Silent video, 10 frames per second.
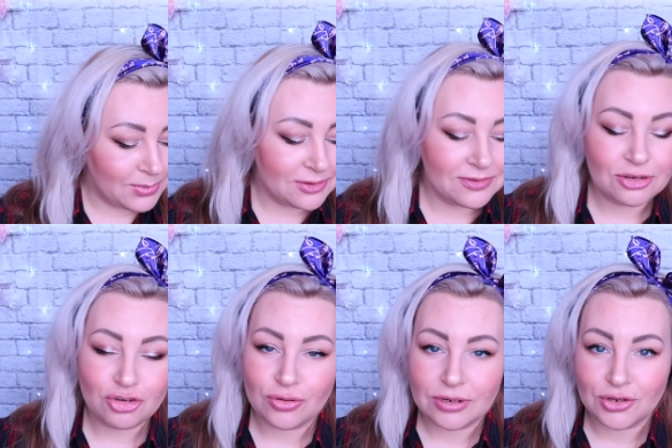Первое,
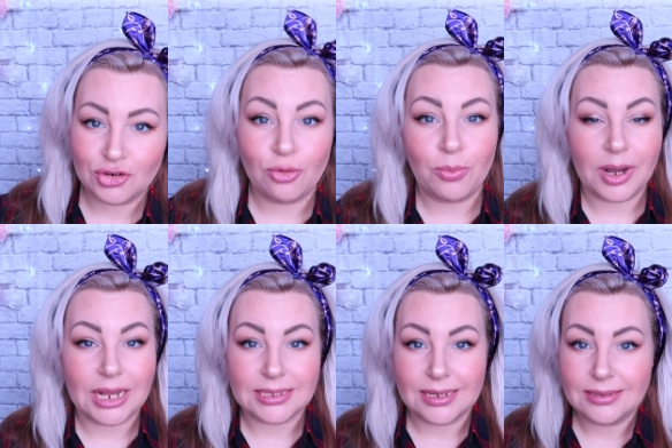что я хочу вам
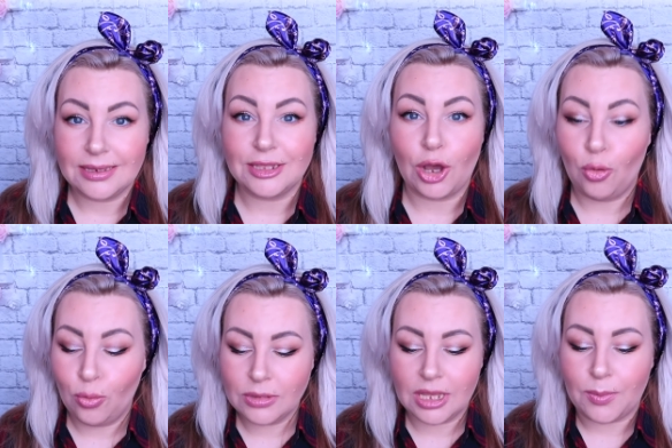показать, это
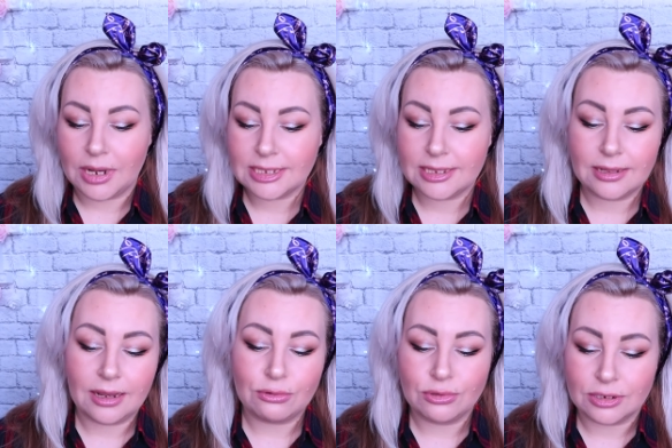умное масло
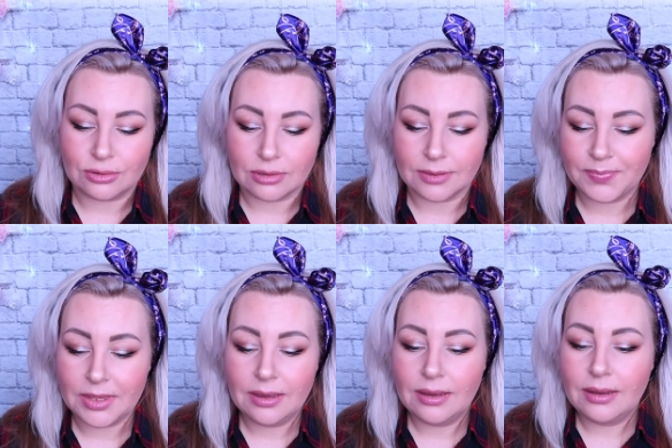для кутикулы.
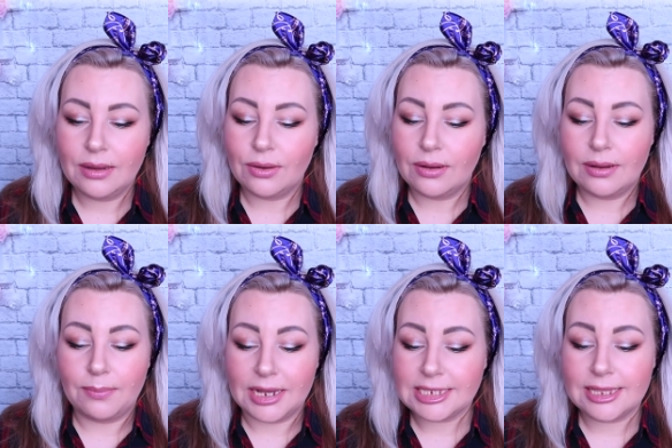
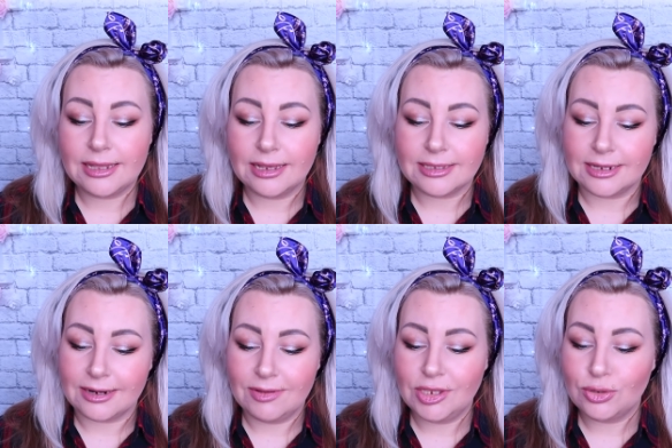Масло для
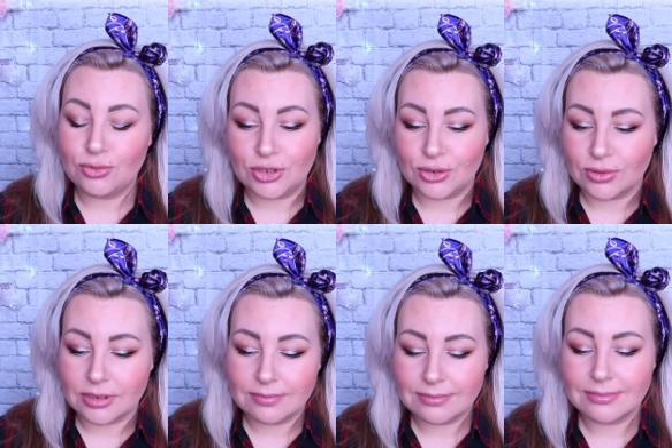оздоровления
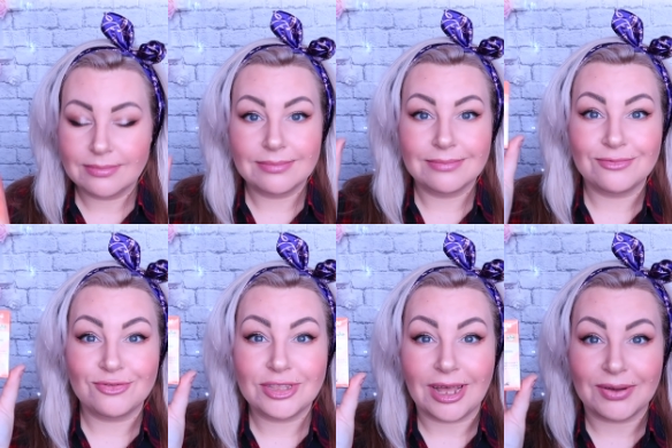кутикулы.
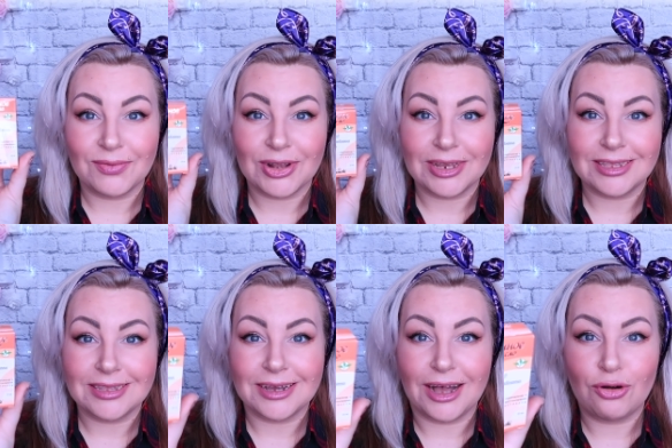Вот так выглядит
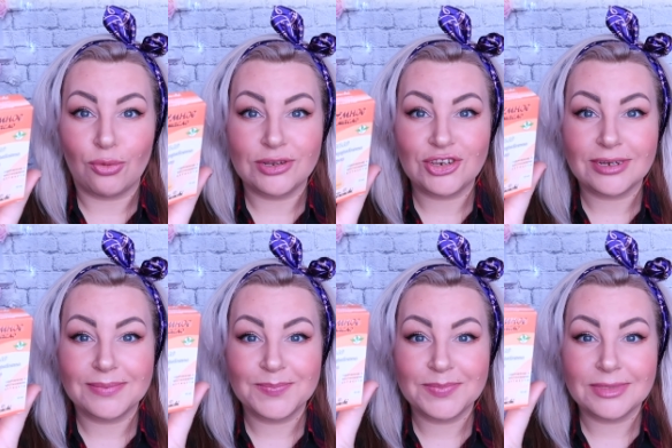эта
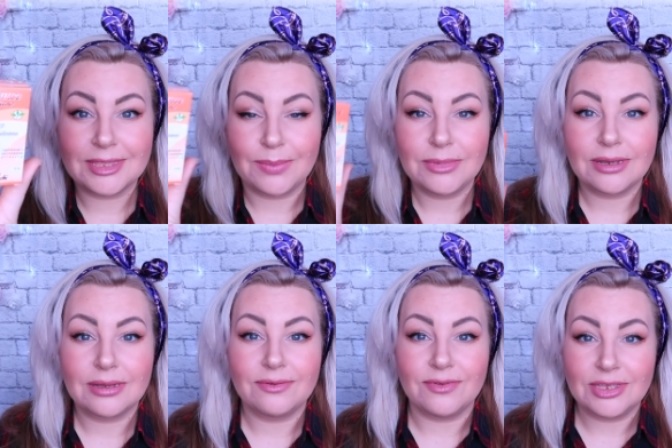коробочка. Там
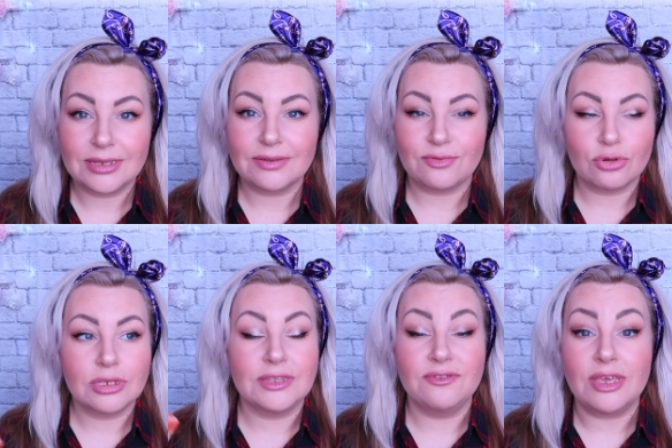я видела
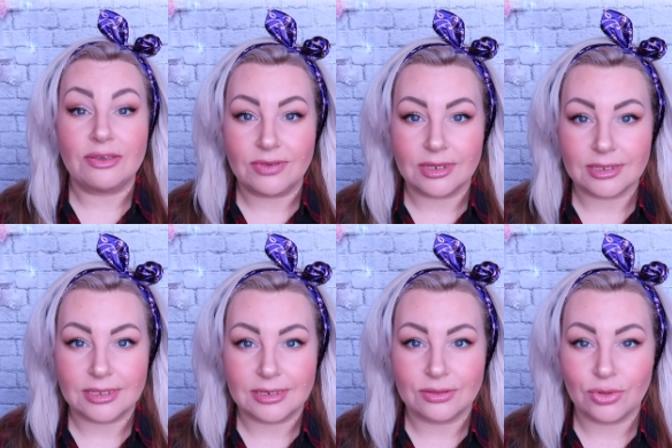вроде две
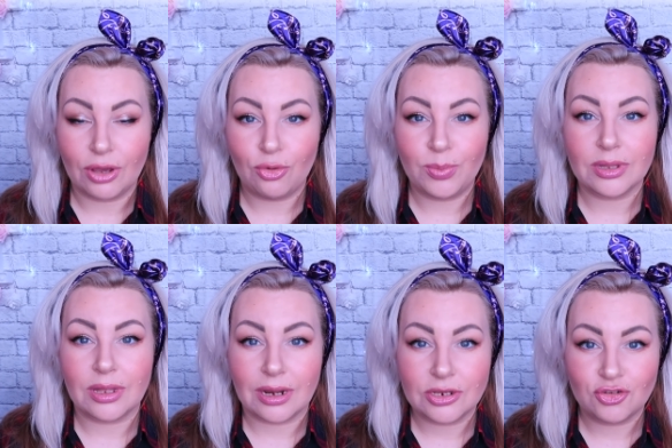версии, но я
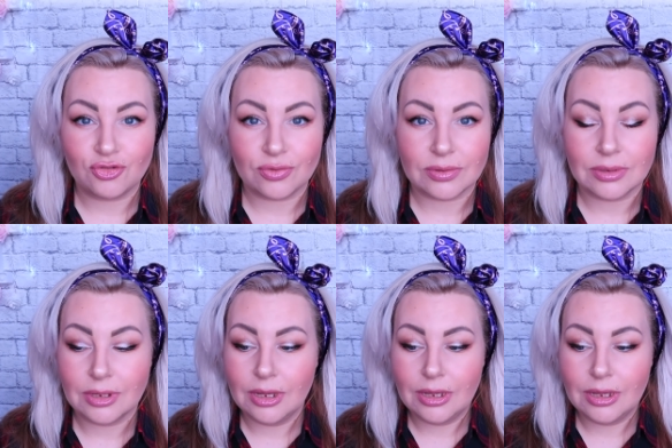купила оранжевую,